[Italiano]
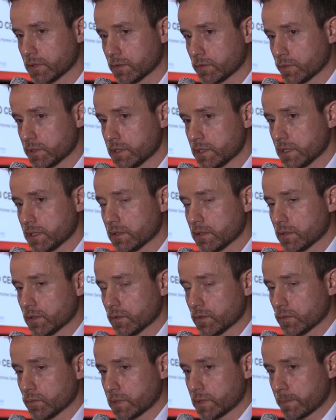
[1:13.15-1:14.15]
Quindi
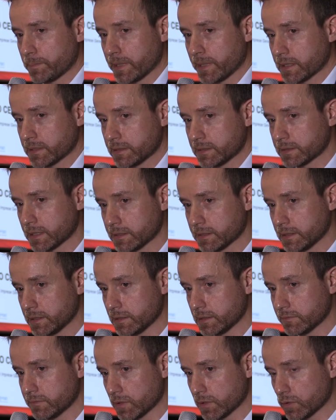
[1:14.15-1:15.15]
una perdita
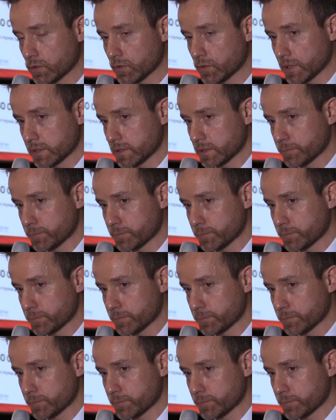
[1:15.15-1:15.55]
di valore,